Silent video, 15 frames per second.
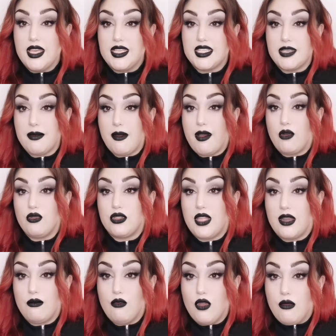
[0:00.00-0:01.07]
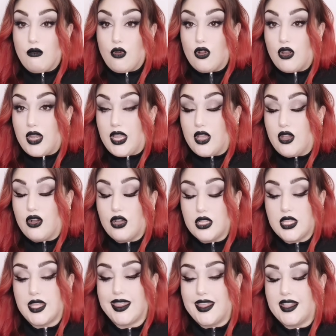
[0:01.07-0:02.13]
se me va a ajustar muy mono al
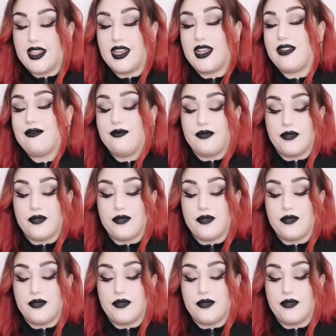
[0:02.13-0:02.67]
escote, etcétera.